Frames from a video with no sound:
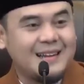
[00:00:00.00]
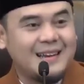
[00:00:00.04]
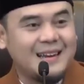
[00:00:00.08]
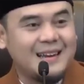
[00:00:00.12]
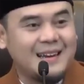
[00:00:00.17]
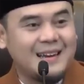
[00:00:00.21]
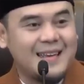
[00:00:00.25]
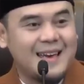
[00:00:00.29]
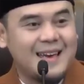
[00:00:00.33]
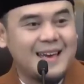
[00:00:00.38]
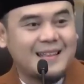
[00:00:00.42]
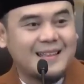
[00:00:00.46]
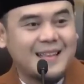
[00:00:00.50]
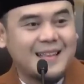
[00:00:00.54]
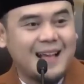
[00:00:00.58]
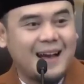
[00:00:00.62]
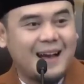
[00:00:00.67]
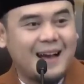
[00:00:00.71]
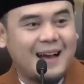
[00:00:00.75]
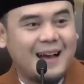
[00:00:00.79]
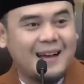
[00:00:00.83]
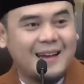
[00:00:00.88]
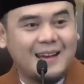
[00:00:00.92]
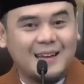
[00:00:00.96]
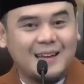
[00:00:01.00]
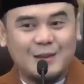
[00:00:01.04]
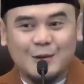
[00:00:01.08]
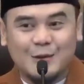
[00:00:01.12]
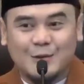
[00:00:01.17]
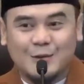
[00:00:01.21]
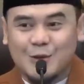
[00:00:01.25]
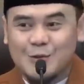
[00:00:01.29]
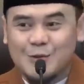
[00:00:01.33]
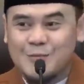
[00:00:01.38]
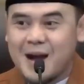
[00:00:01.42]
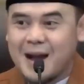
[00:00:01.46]
lihat AA di
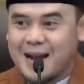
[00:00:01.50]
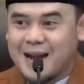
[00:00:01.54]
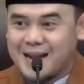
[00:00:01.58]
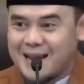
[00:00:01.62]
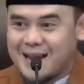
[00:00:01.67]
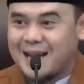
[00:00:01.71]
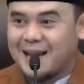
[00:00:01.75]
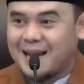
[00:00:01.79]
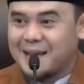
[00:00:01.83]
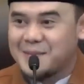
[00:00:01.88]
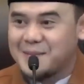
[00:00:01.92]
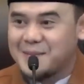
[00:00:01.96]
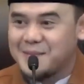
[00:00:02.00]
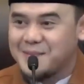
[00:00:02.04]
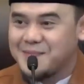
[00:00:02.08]
YouTube ada